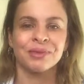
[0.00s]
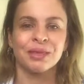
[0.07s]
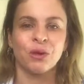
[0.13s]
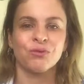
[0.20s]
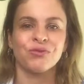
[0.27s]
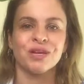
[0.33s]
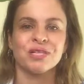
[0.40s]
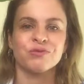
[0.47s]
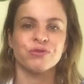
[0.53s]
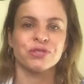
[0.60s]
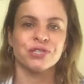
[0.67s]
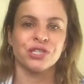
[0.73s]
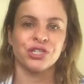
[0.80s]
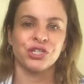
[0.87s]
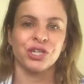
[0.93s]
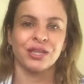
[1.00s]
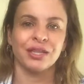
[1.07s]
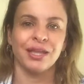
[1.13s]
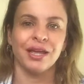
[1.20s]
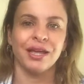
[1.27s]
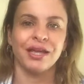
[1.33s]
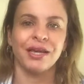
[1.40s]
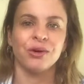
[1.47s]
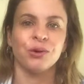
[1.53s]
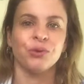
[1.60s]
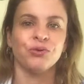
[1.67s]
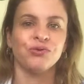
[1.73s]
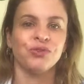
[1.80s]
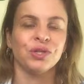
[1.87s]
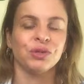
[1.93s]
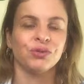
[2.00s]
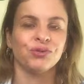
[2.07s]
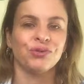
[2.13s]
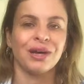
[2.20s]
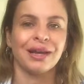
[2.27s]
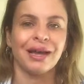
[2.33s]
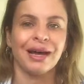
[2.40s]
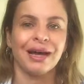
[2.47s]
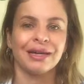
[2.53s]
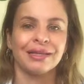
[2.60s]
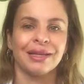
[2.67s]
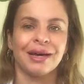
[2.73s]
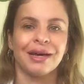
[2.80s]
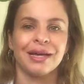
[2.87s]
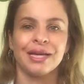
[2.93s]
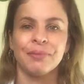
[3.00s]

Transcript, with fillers: Talvez você já tenha ouvido falar da